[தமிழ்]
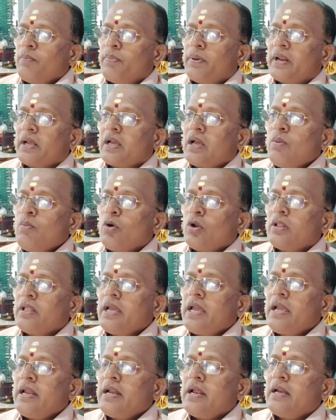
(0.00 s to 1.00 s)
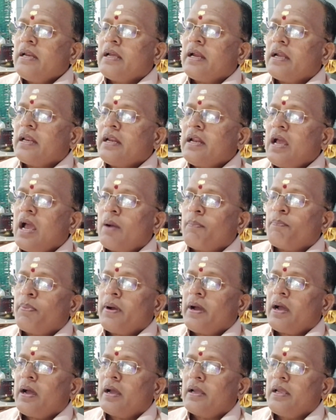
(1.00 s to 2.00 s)
பிறக்கும் பொழுதே என்னன்னு கேட்டீங்கன்னா
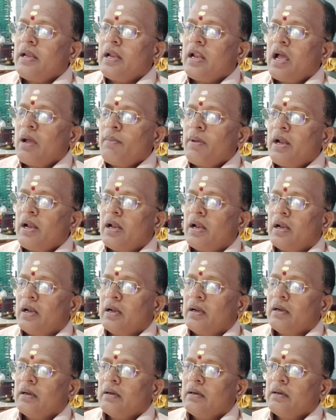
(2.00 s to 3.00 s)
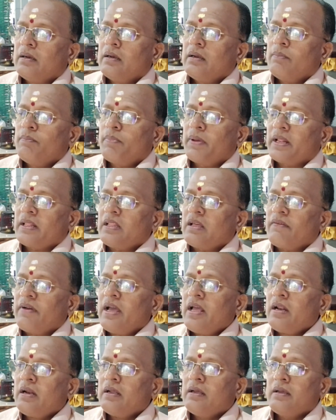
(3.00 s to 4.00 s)
அப்பா இல்லாமல்
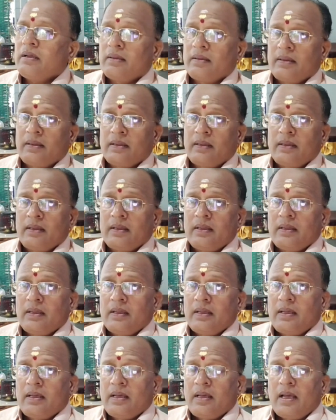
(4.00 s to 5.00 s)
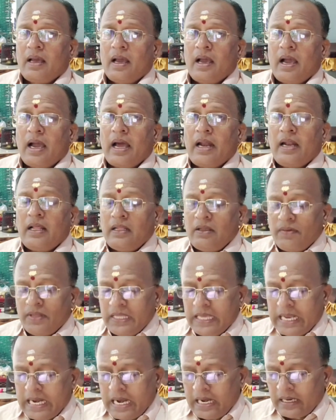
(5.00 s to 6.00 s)
பிறந்தவர் அல்லது
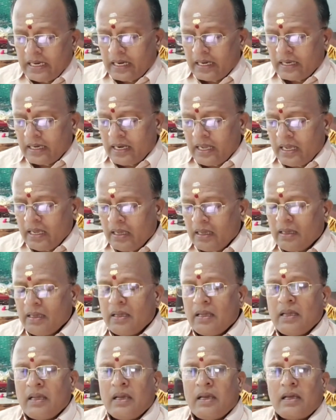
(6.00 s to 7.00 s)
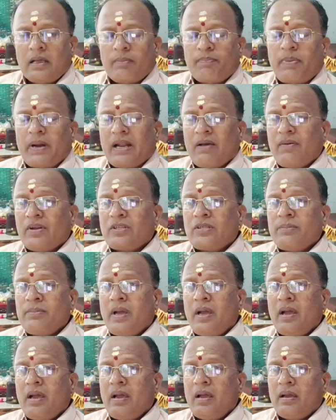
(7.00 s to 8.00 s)
வந்து என்னன்னு கேட்டீங்கன்னா பல
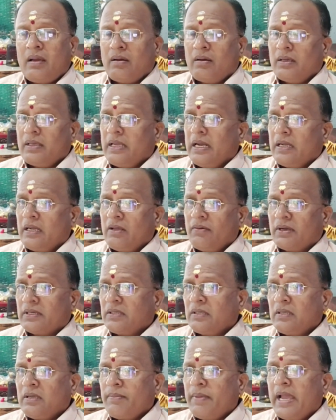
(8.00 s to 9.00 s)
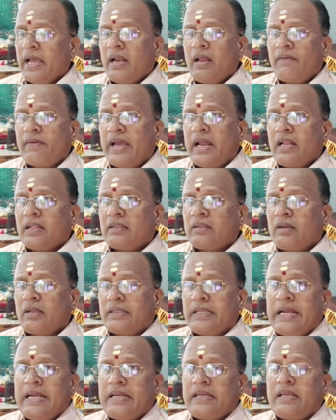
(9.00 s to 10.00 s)
வருஷமா எட்டு வருஷத்துக்கு மேல வேலை
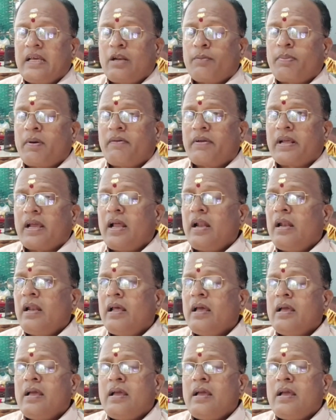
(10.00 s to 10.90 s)
தேடிட்டே இருப்பவர்கள்